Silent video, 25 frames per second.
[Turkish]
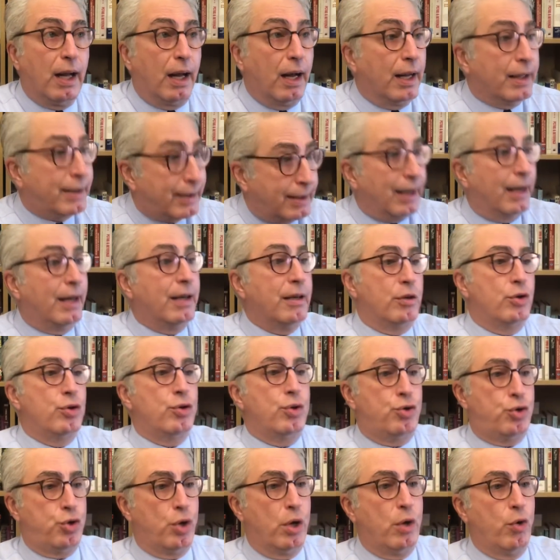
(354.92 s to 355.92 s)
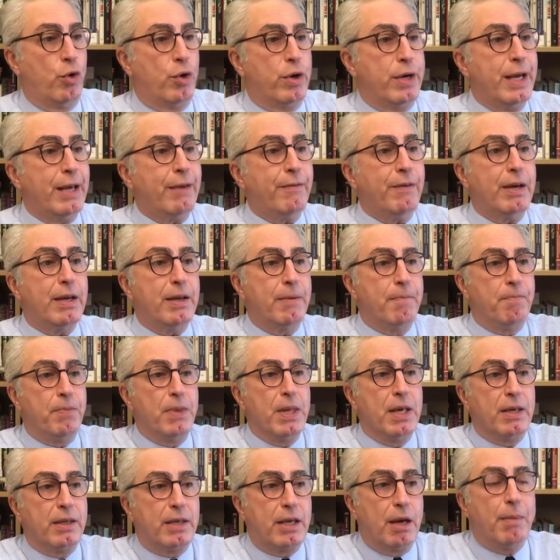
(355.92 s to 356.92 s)
Hatta şöyle örnek vereyim.
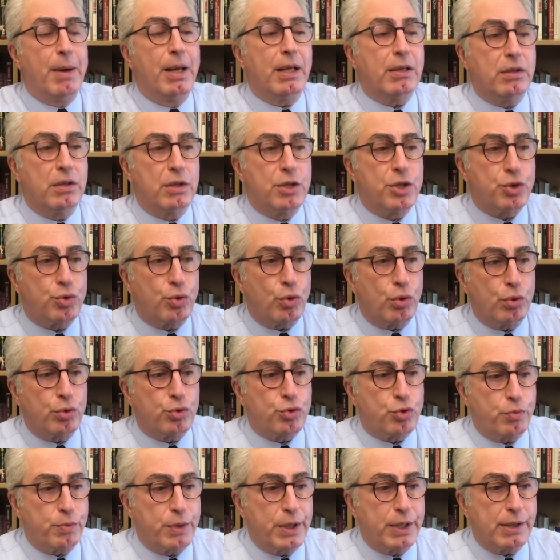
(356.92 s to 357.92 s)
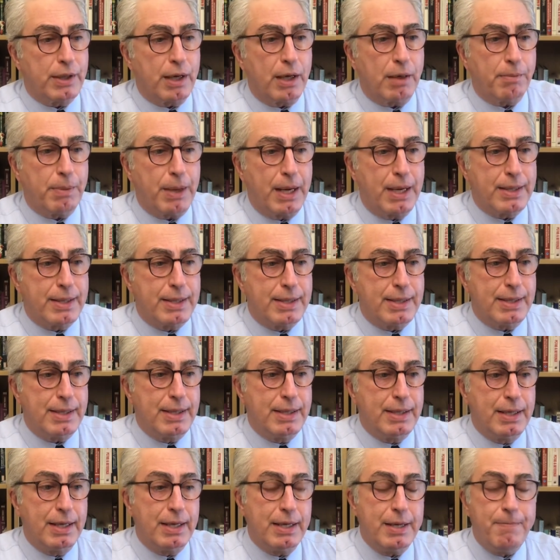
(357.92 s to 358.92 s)
Kemal Kılıçdaroğlu Cumhuriyet Halk Partisi
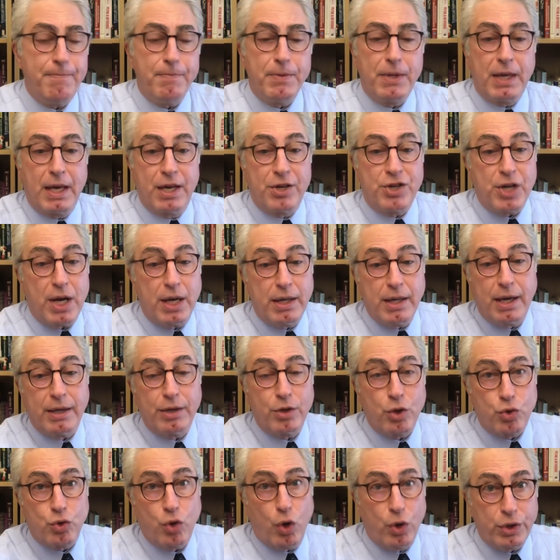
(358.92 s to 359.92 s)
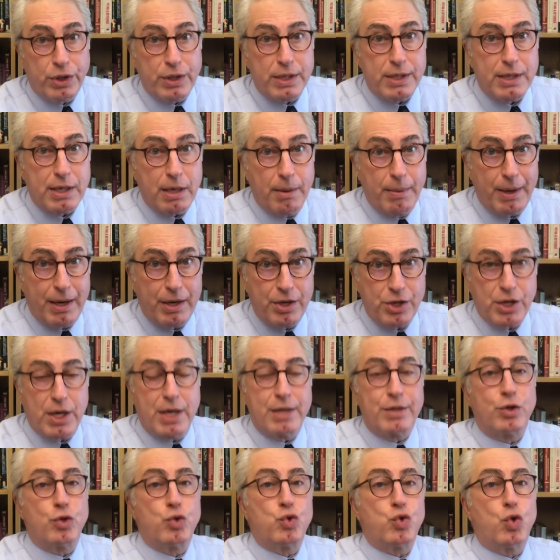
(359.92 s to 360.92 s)
lideri geçenlerde Reuters haber
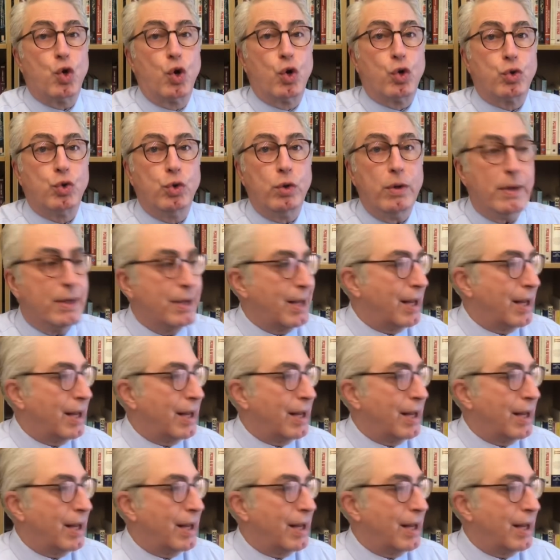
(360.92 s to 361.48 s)
ajansı sordu.